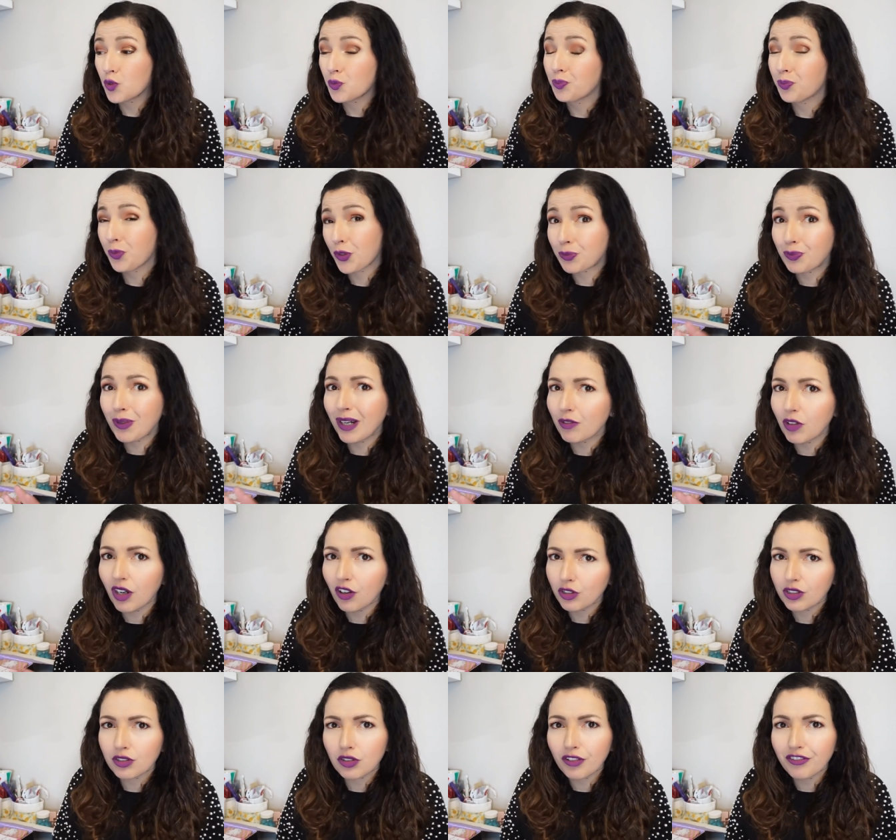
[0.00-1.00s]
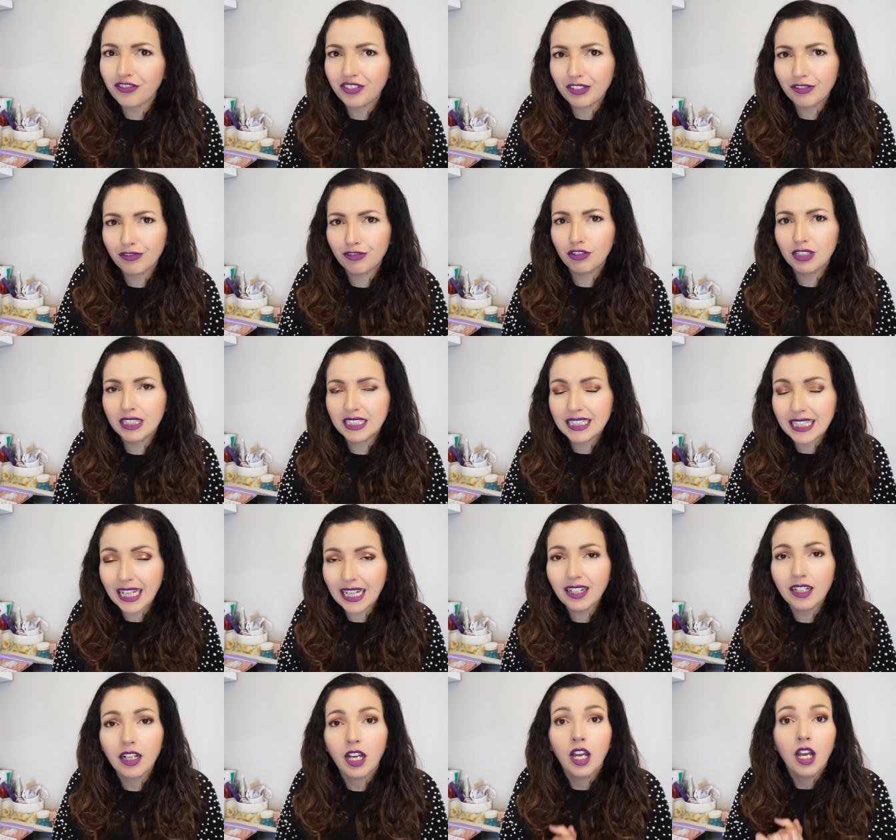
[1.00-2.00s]
pense pas avoir autant fait de folie
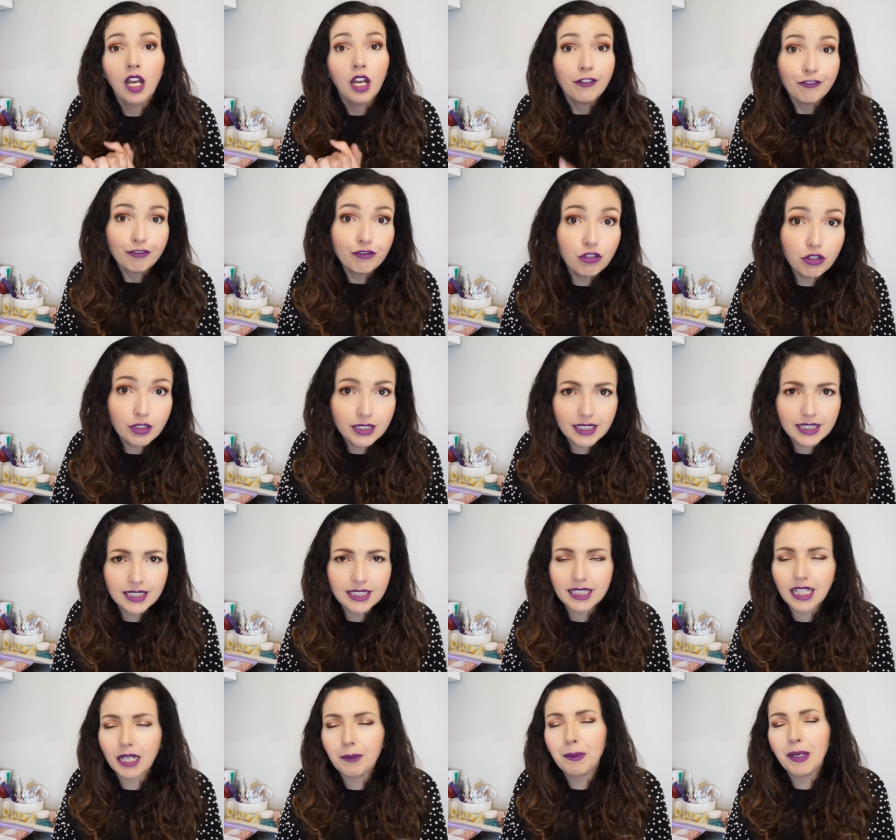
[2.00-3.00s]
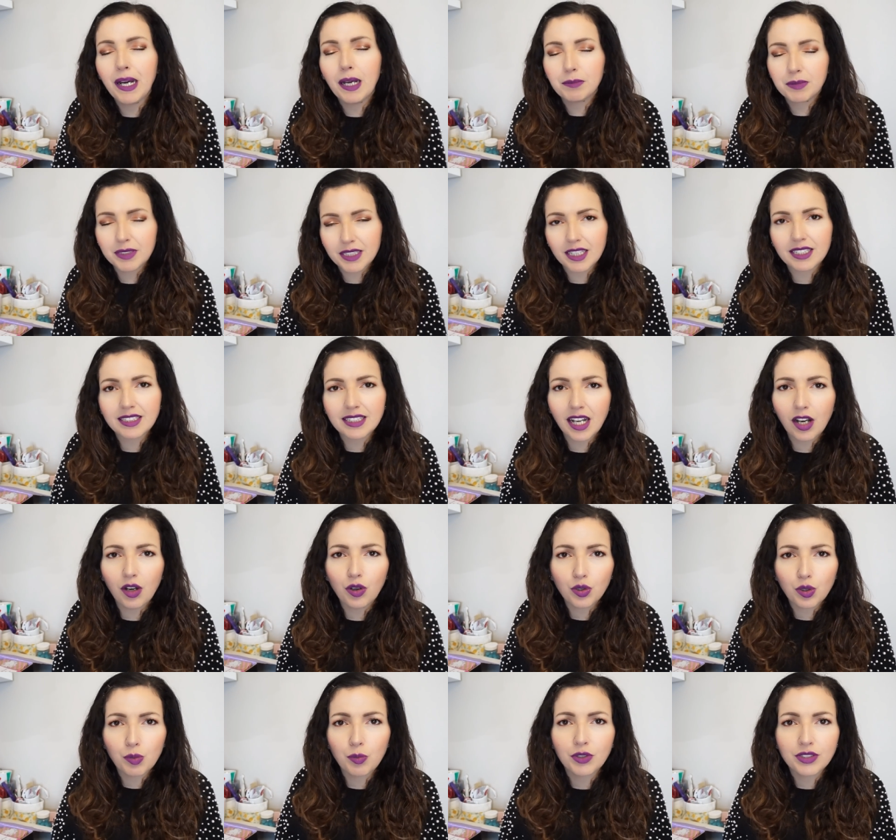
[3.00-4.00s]
qu'elle vous n'hésiterez pas à me dire ça
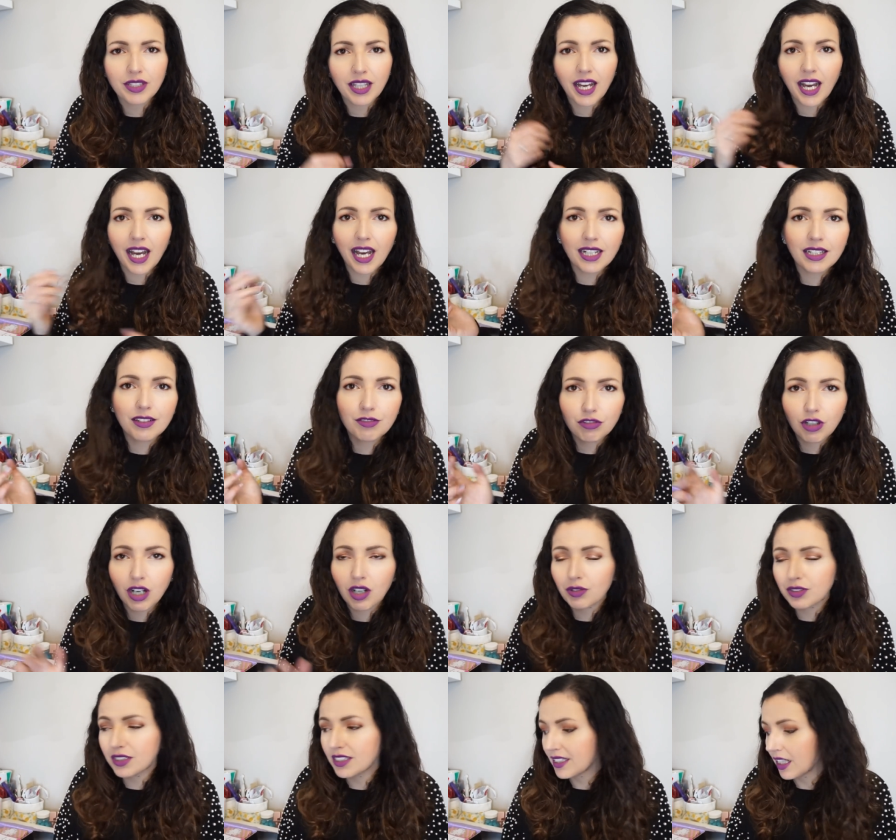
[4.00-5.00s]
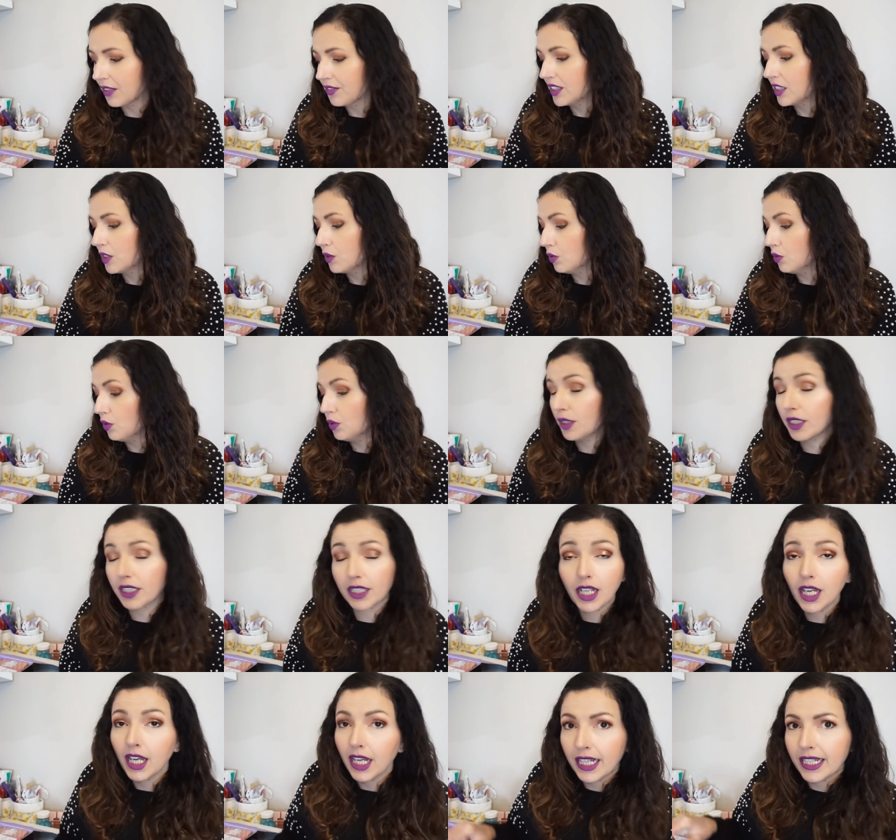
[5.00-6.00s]
en commentaire à aller voir aussi sa vidéo et,
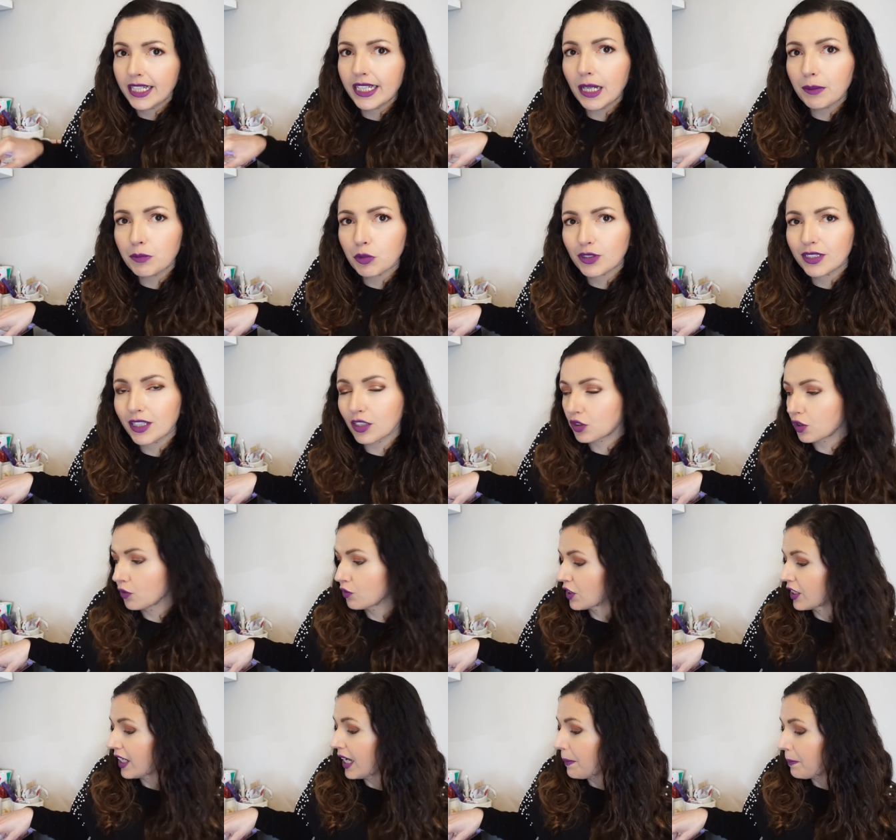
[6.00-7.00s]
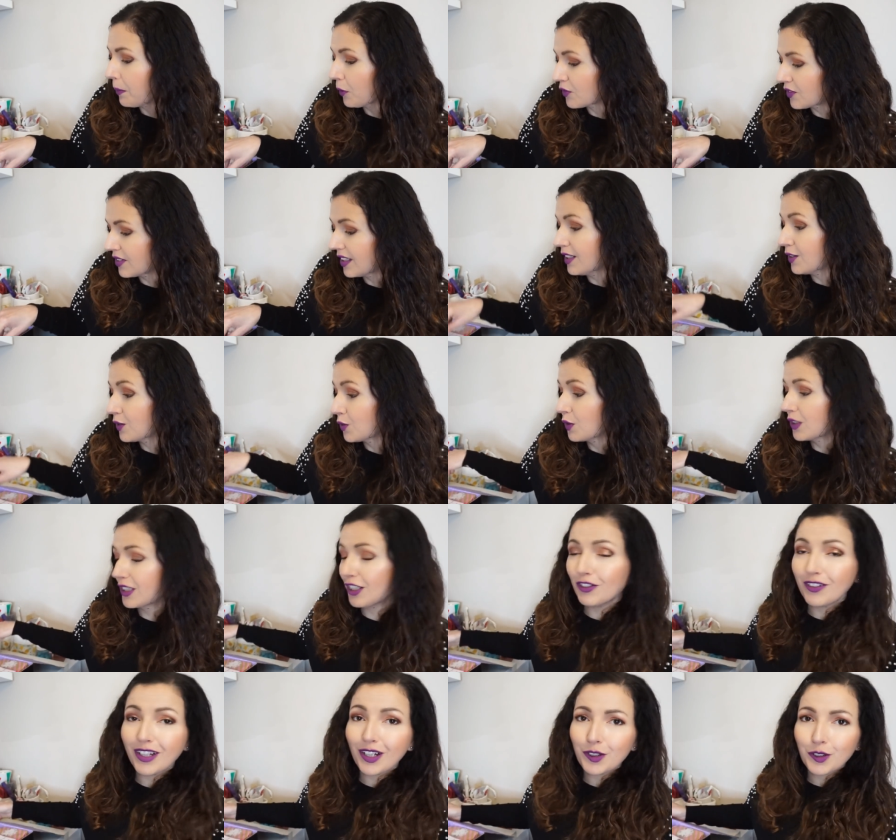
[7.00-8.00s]
à me dire ce que vous en avez pensé donc j'ai
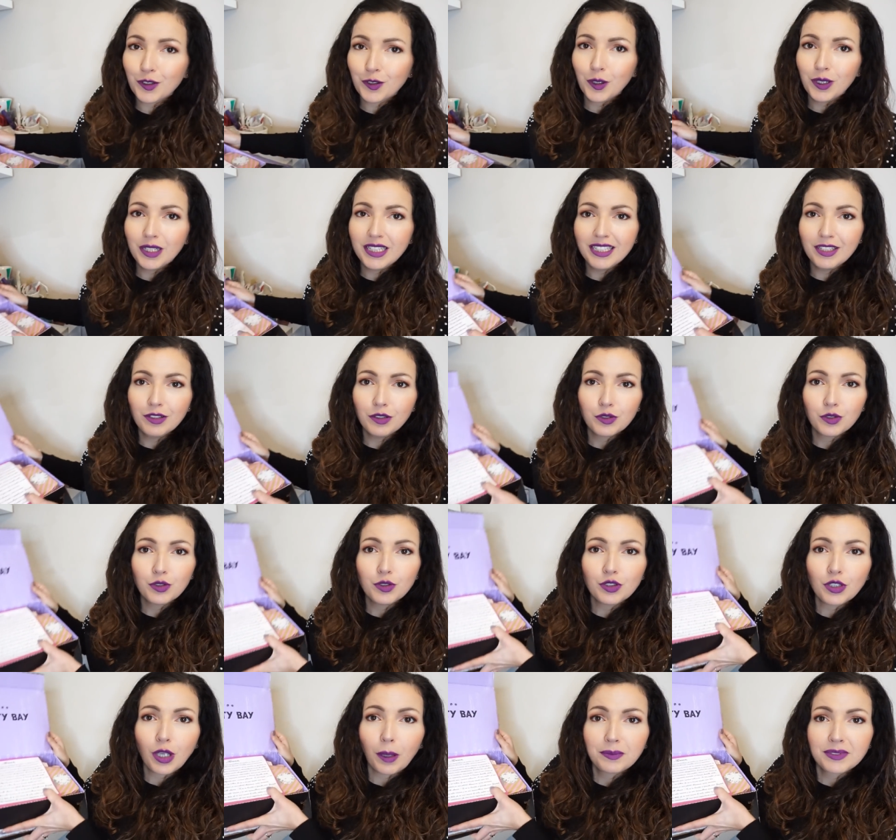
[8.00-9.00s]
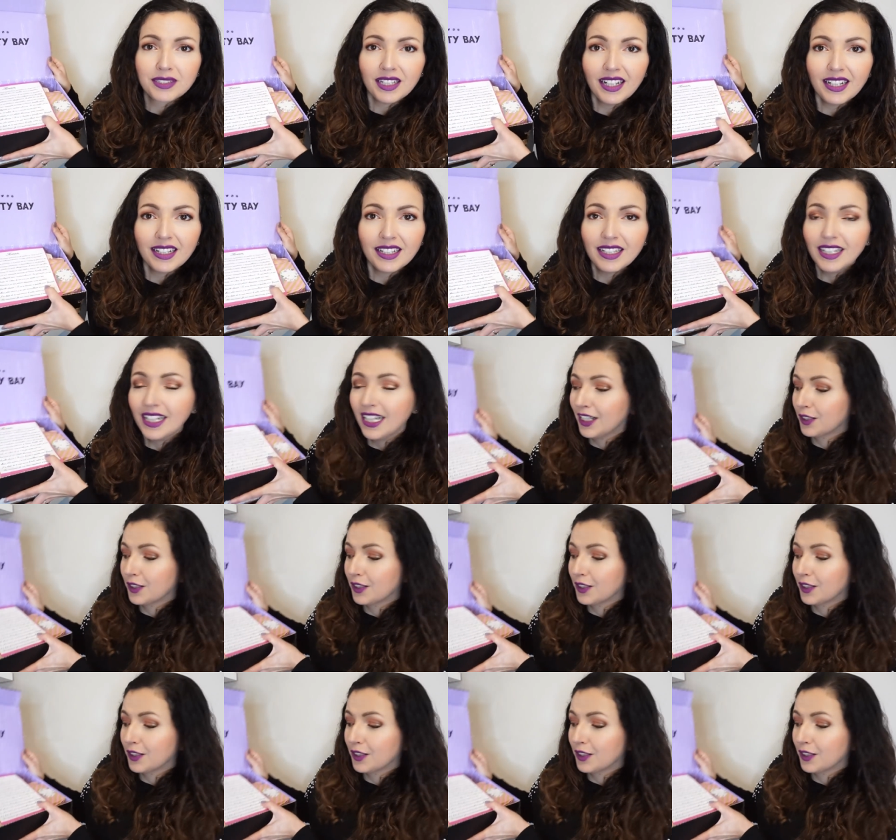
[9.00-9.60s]
ouvert le colis euh, juste comme ça hein.